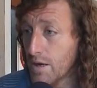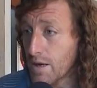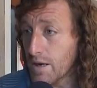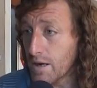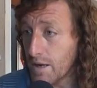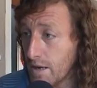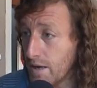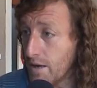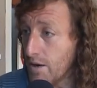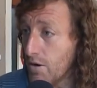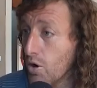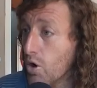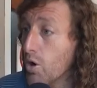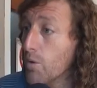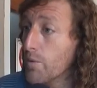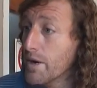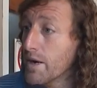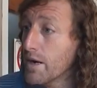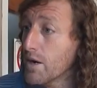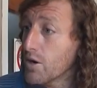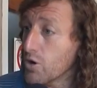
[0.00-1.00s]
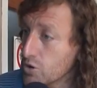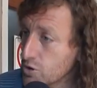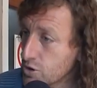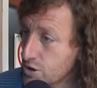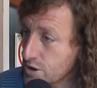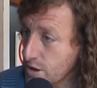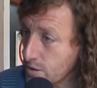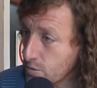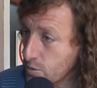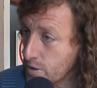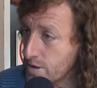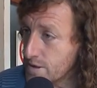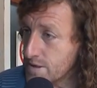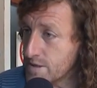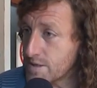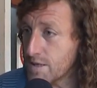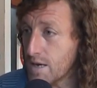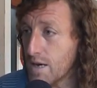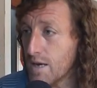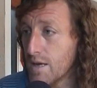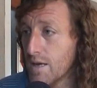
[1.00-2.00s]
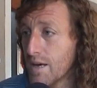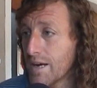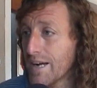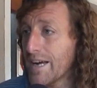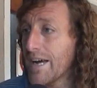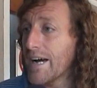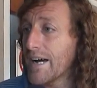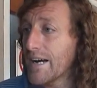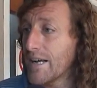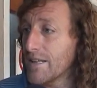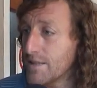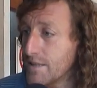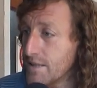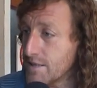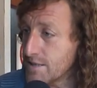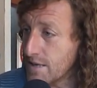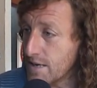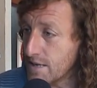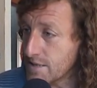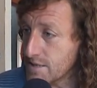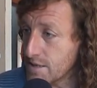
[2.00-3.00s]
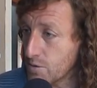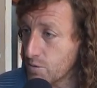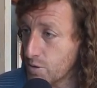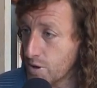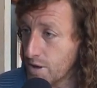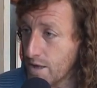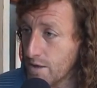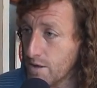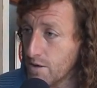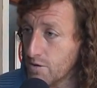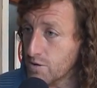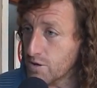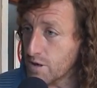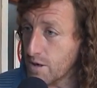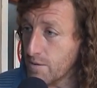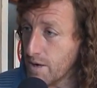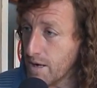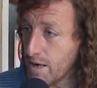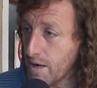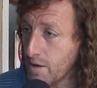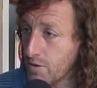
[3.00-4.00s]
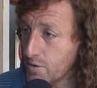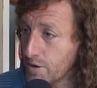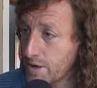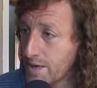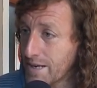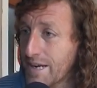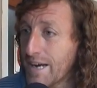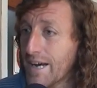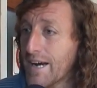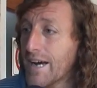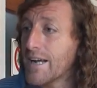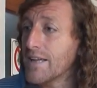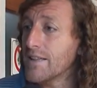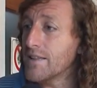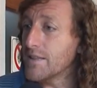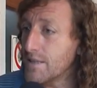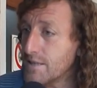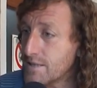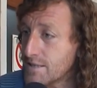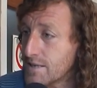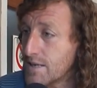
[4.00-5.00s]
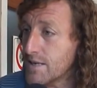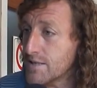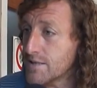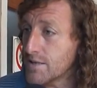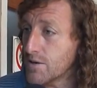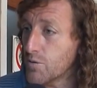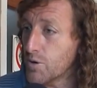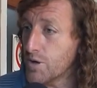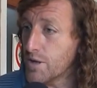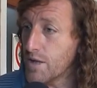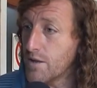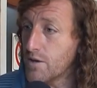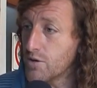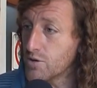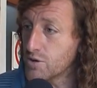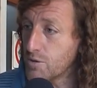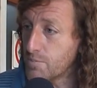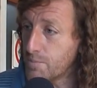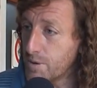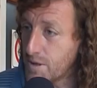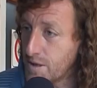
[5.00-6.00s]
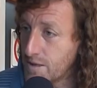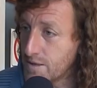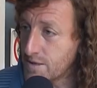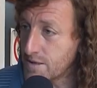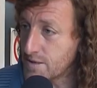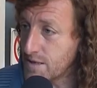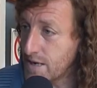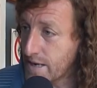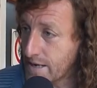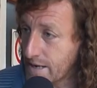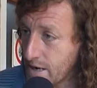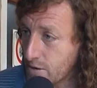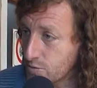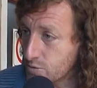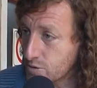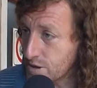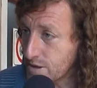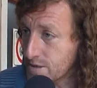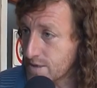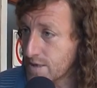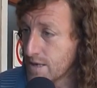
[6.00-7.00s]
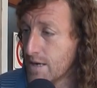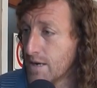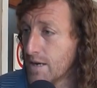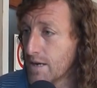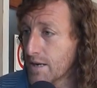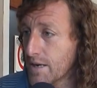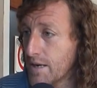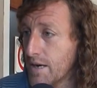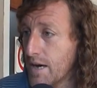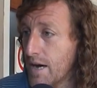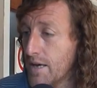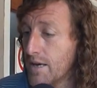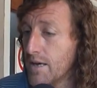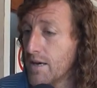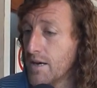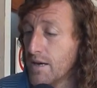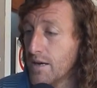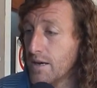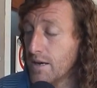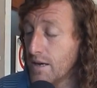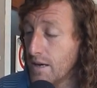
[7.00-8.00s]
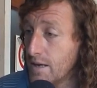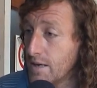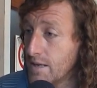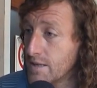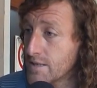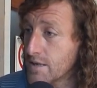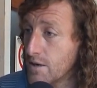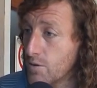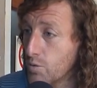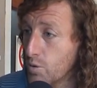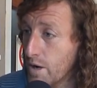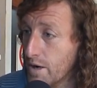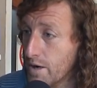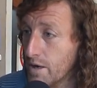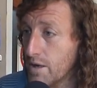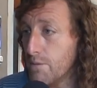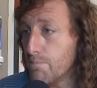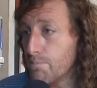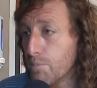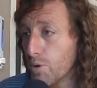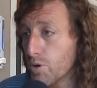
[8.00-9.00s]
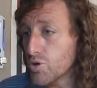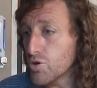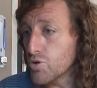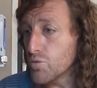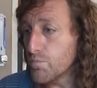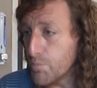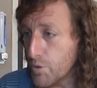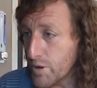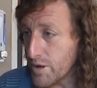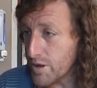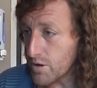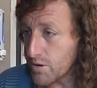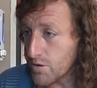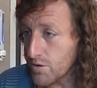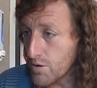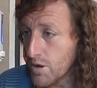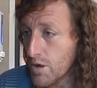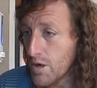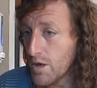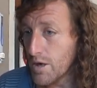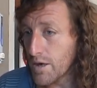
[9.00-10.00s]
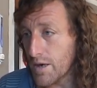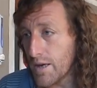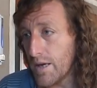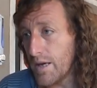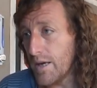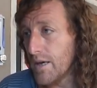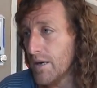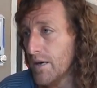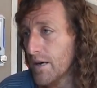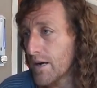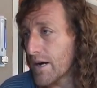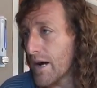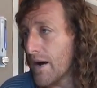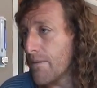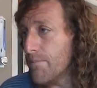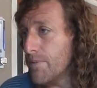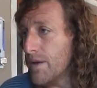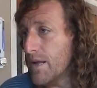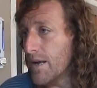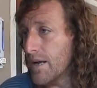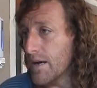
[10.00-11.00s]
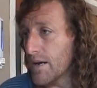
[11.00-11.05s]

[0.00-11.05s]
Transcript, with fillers: que obre en consecuencia, que garantice la seguridad de los trabajadores, que garantice la seguridad de los expedientes y las causas que hay en ese lugar y por supuesto que cambie la